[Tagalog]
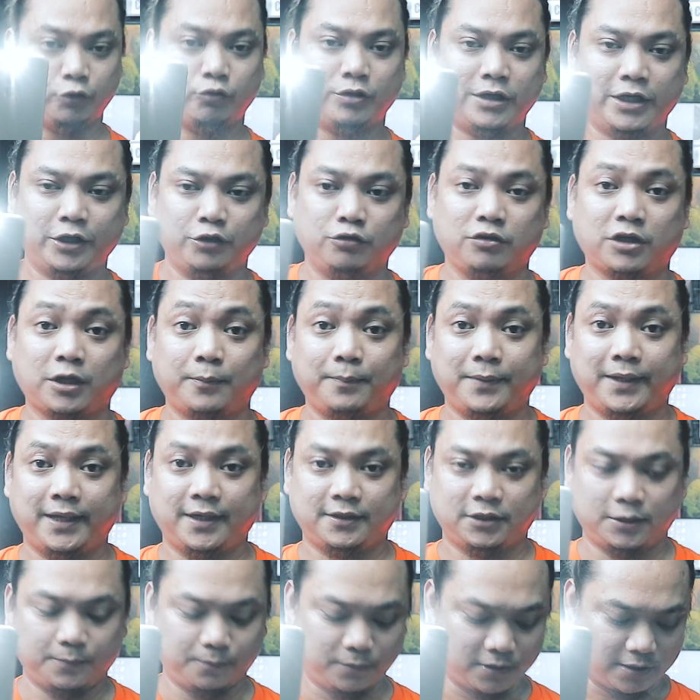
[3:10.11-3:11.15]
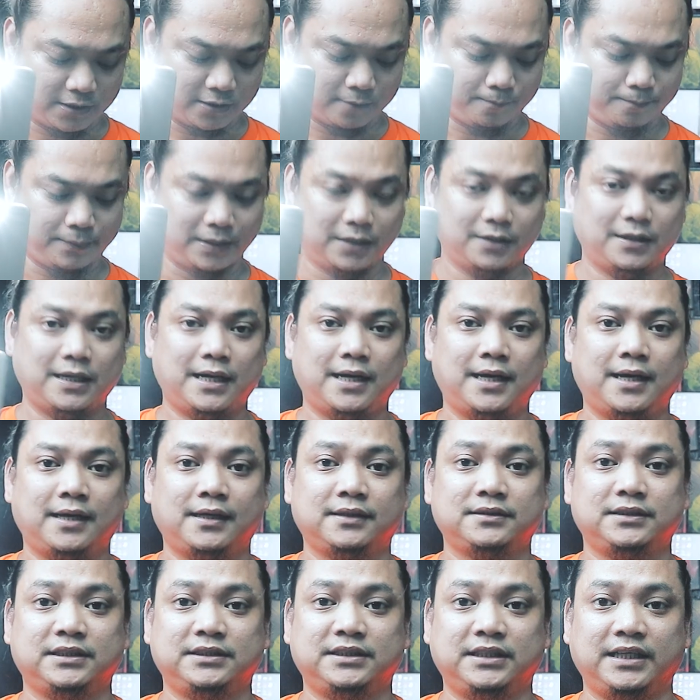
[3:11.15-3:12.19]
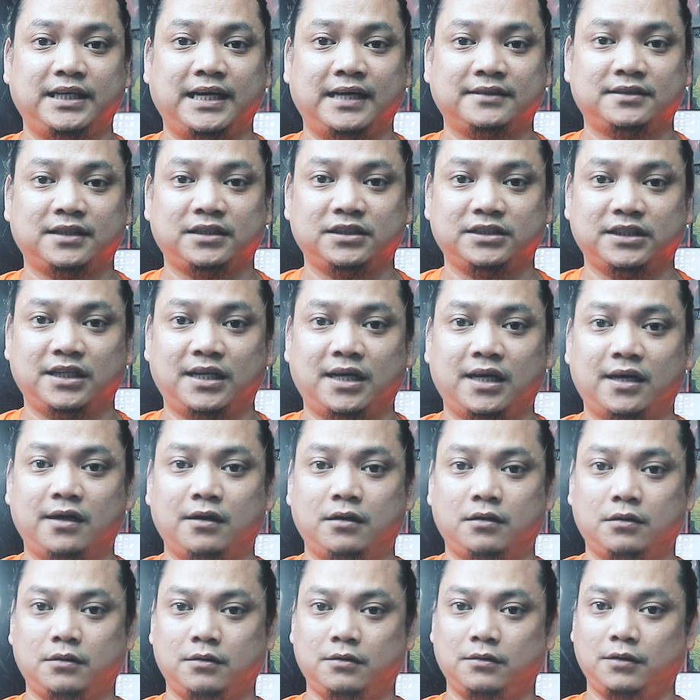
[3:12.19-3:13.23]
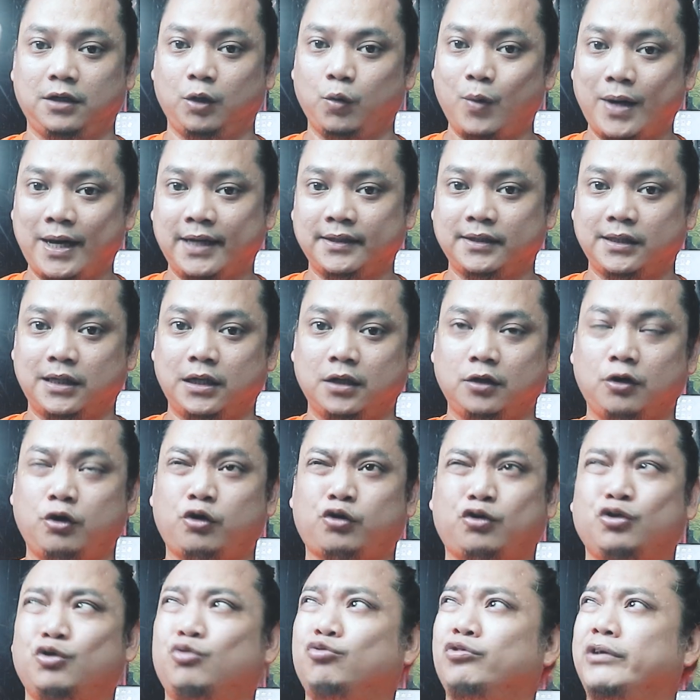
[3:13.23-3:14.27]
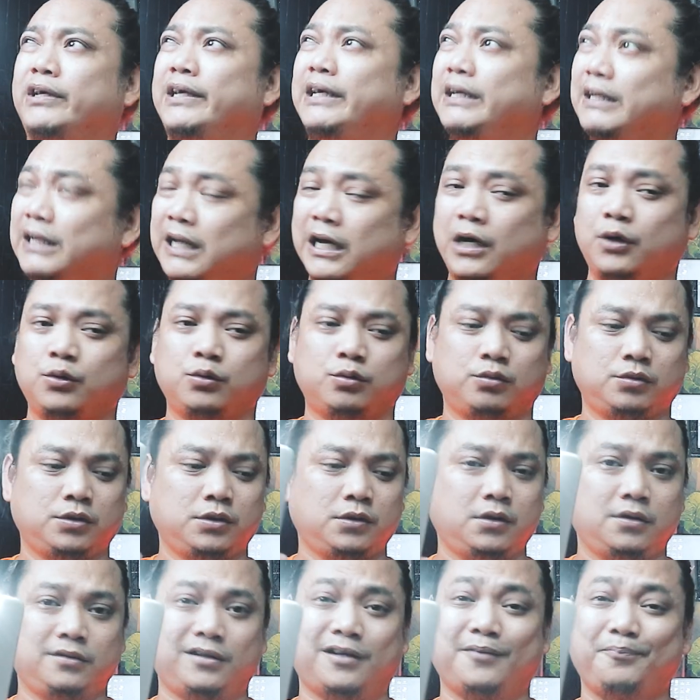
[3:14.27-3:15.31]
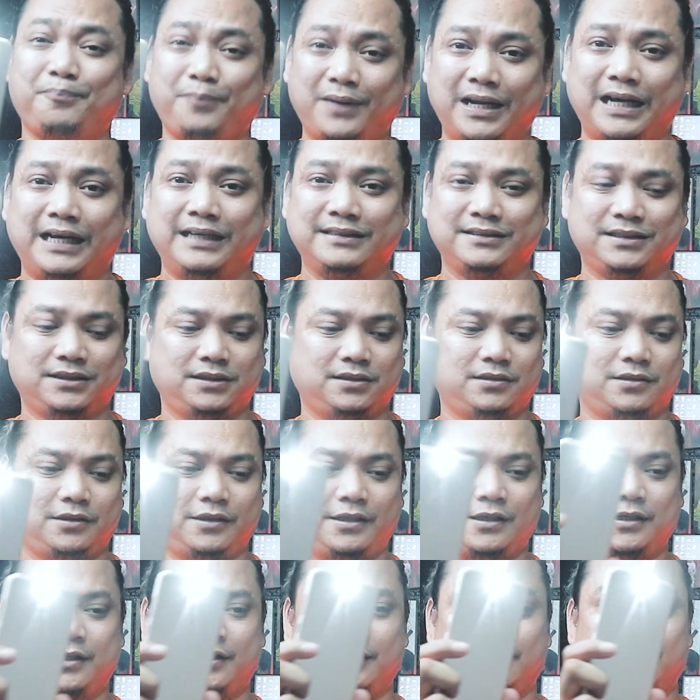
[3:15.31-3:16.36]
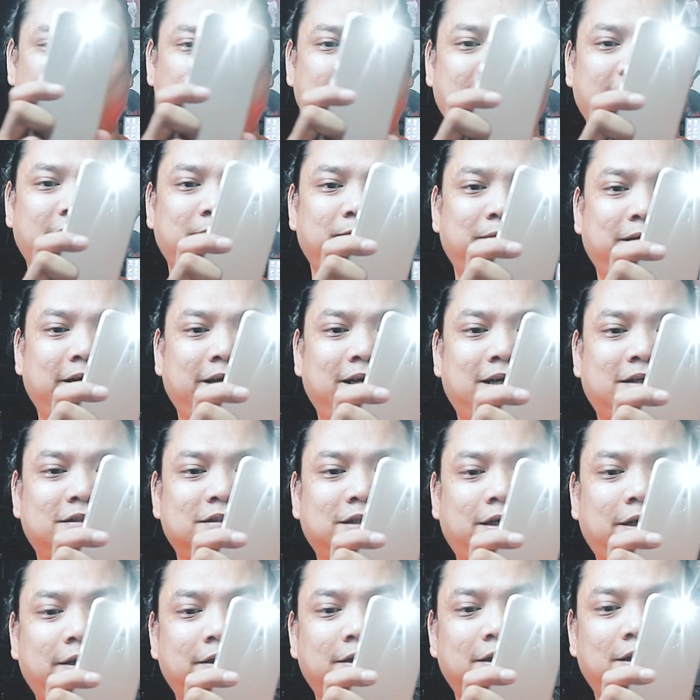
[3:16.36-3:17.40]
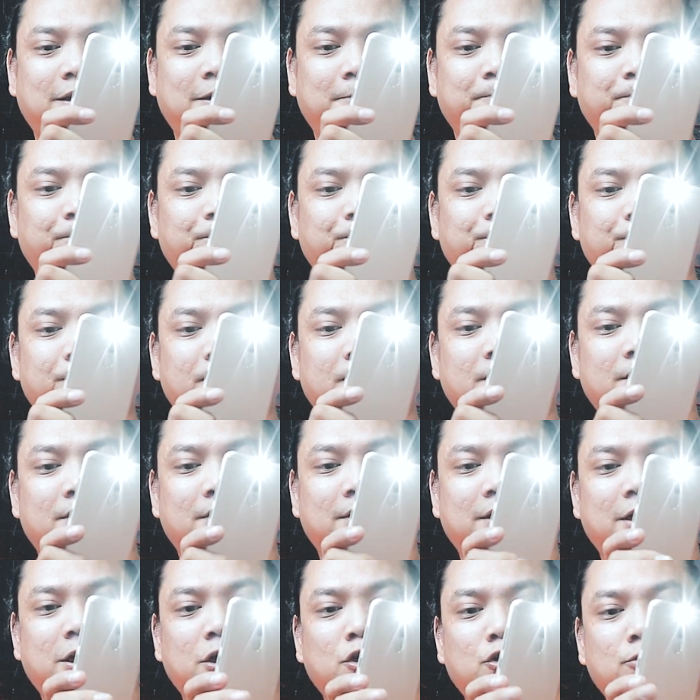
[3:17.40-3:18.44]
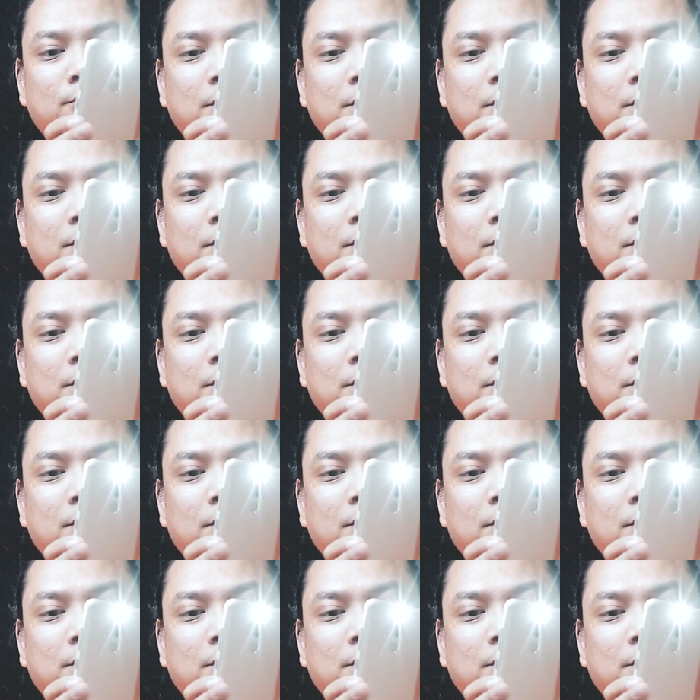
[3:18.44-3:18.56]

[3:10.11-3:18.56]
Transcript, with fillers: ano nga yung reflective nga pag nasisikatan siya ng liwanag or nung ilaw ng flash. Yan. Ganyan yung mangyayari sa kanya. Yan